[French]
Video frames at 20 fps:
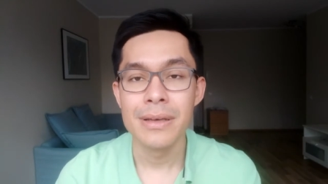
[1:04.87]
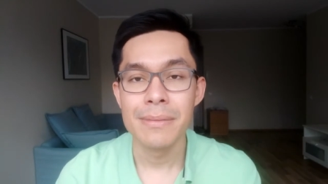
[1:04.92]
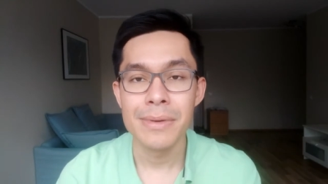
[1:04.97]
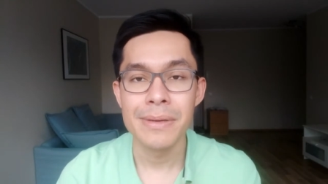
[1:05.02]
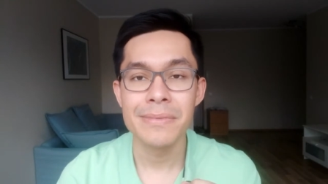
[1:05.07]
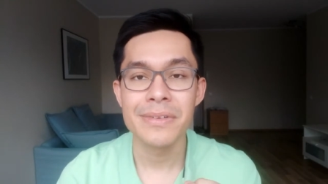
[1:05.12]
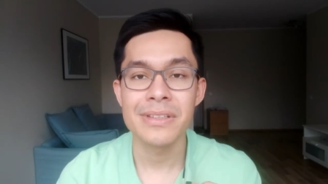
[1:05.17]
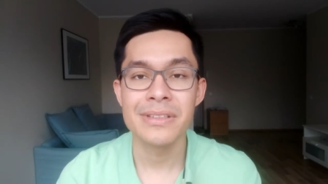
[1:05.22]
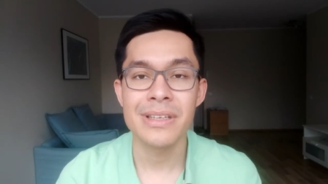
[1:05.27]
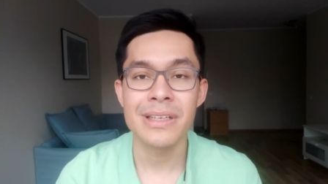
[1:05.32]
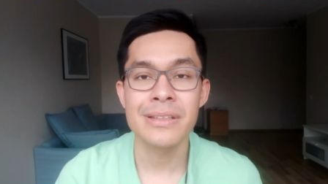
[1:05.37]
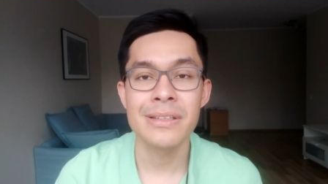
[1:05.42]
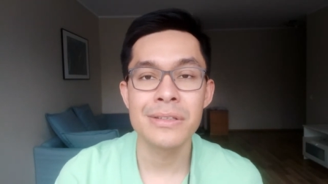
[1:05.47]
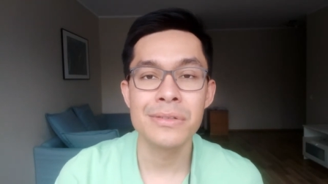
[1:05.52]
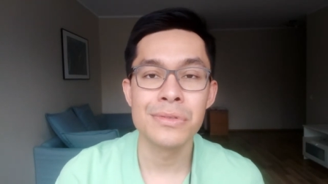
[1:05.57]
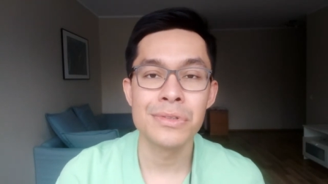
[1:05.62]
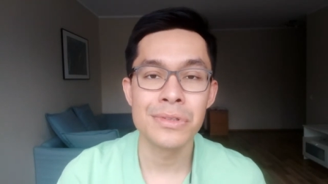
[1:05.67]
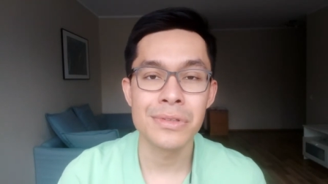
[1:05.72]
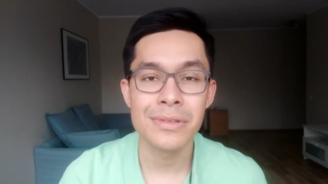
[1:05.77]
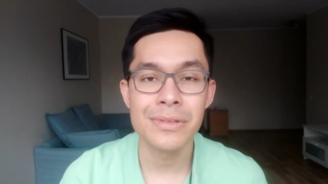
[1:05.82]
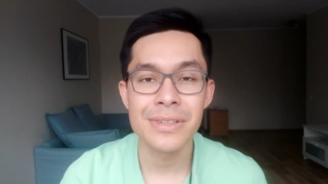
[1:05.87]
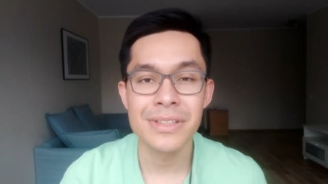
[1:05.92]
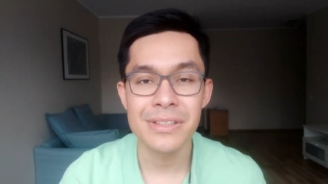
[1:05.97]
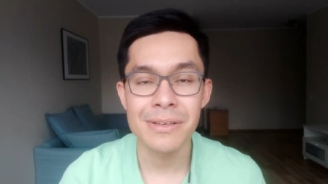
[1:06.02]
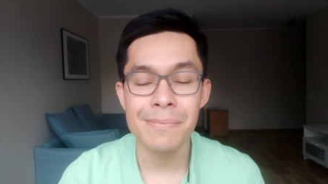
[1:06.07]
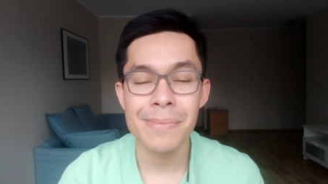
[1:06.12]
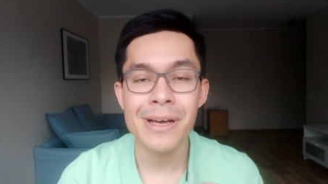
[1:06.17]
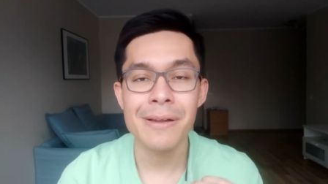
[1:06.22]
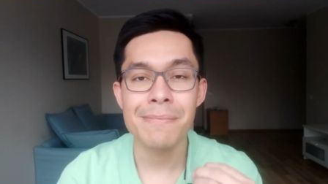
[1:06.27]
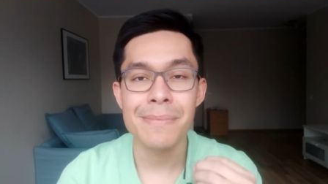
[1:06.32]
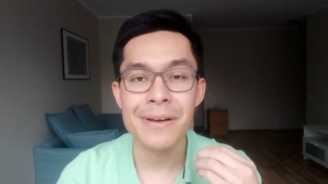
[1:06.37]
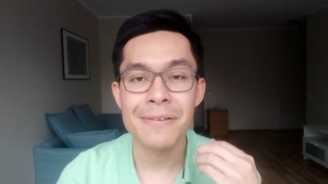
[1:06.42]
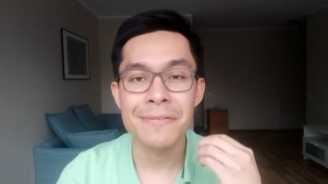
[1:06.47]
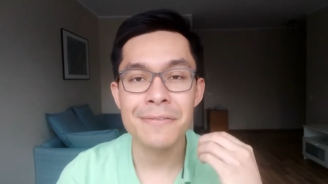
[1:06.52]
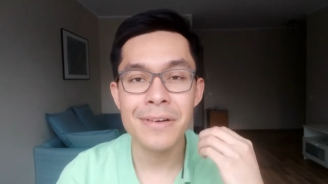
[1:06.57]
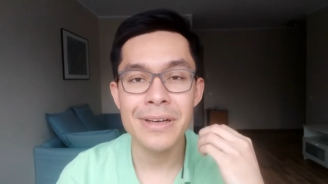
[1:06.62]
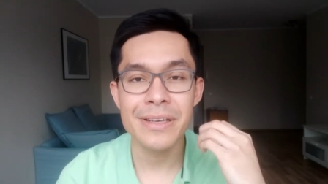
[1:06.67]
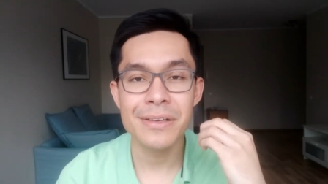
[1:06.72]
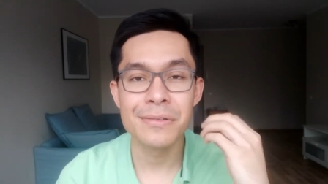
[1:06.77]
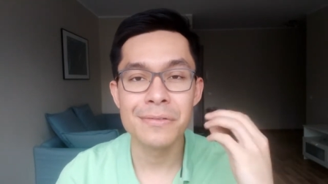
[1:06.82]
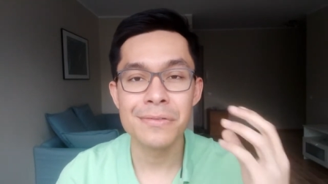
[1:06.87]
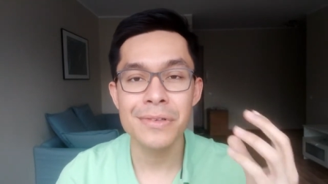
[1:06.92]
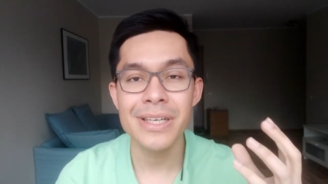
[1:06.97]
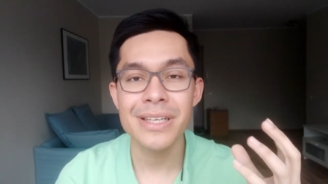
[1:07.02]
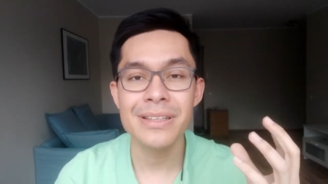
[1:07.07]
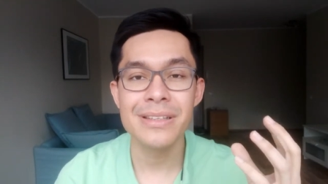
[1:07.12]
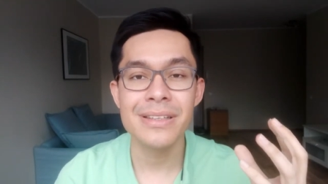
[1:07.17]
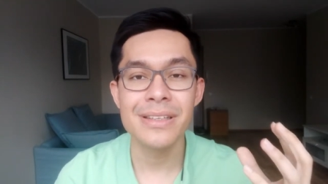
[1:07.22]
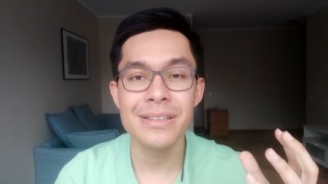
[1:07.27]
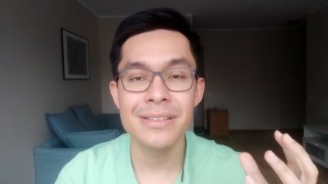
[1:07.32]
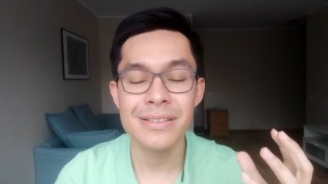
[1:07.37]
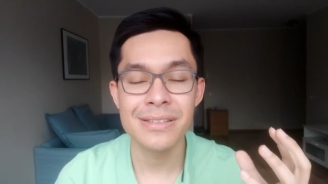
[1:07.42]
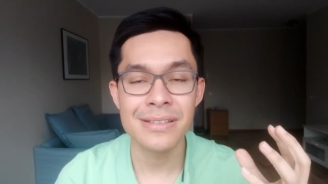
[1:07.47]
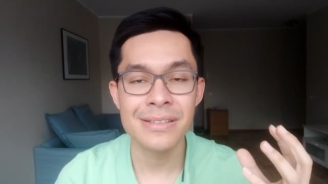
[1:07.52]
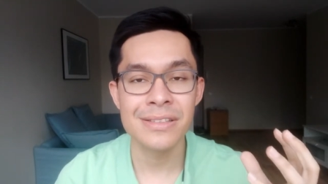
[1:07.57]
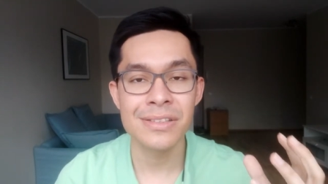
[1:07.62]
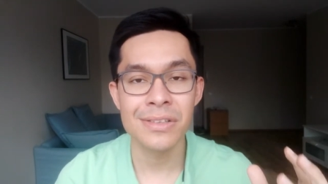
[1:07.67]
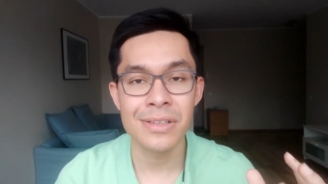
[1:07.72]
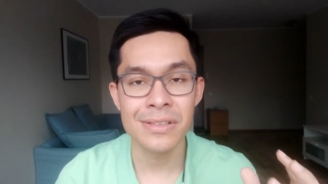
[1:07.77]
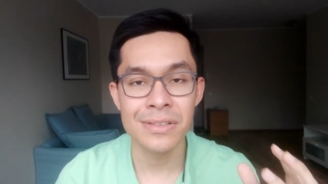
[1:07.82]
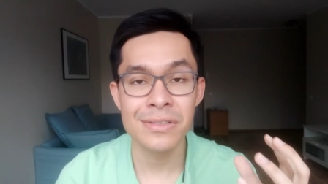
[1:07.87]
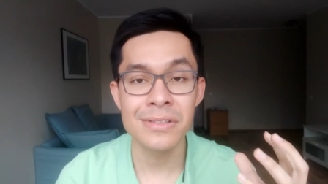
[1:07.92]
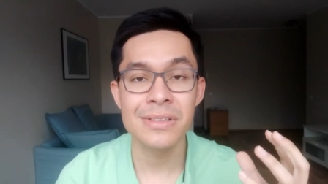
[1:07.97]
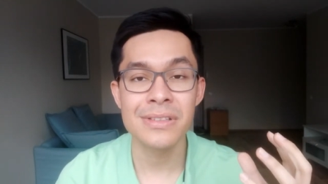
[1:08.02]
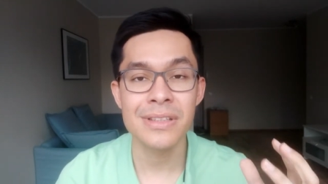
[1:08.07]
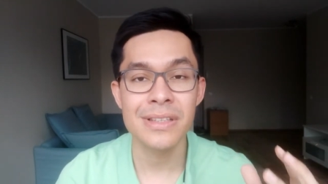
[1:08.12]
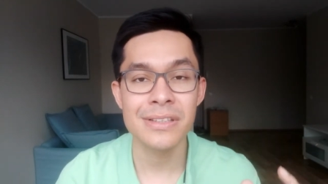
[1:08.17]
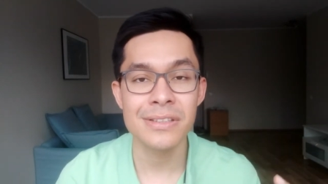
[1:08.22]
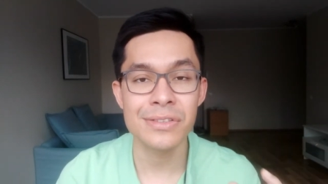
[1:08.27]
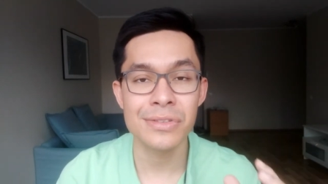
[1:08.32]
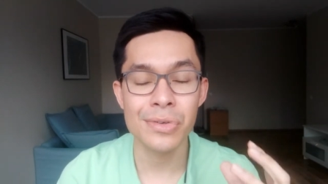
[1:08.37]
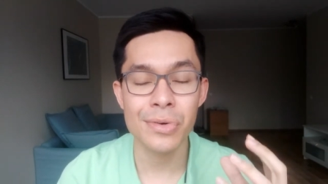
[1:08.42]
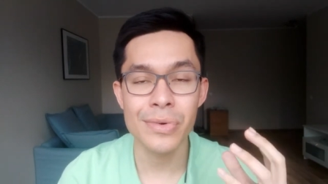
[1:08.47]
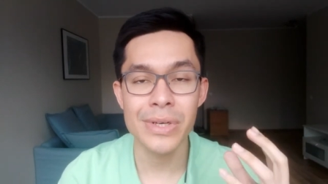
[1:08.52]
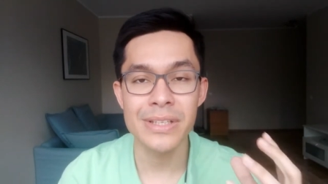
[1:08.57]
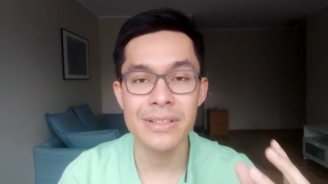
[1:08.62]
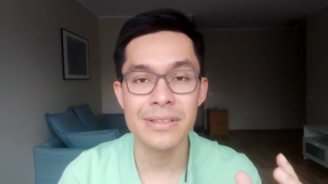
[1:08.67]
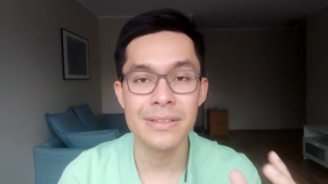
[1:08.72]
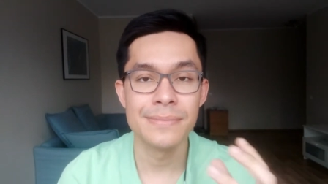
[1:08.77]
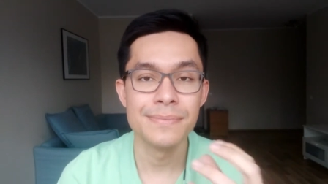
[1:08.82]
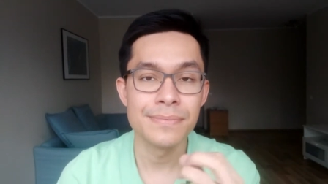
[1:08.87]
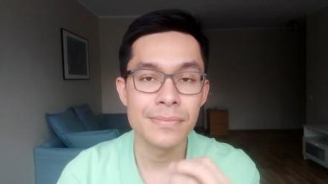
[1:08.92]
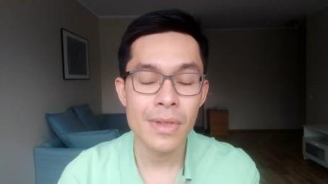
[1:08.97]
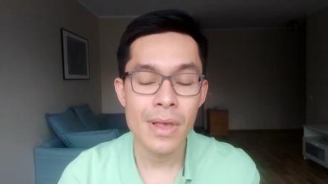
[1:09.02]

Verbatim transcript: même dans les articles de journaux, ils en parlent parfois et on voit des success stories.